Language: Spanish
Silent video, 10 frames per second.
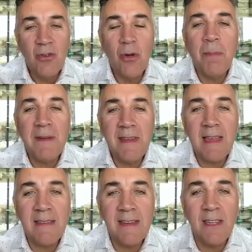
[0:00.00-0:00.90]
Yo empecé
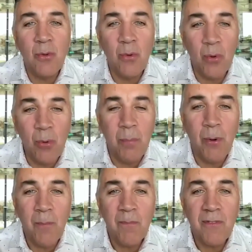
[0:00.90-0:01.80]
creciendo un
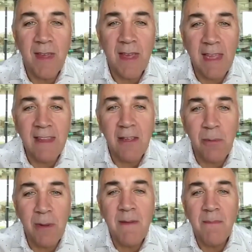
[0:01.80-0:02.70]
grupo, llegué a
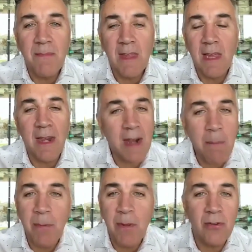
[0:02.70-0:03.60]
JV, y
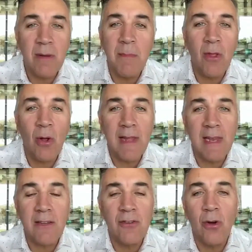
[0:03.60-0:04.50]
rápido se me dio la
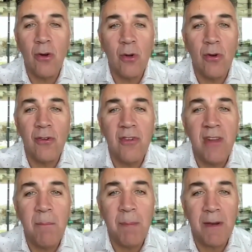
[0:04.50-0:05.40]
dirección con
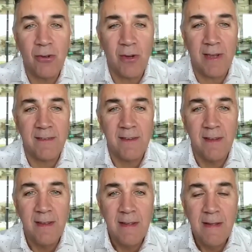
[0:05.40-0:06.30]
100 personas.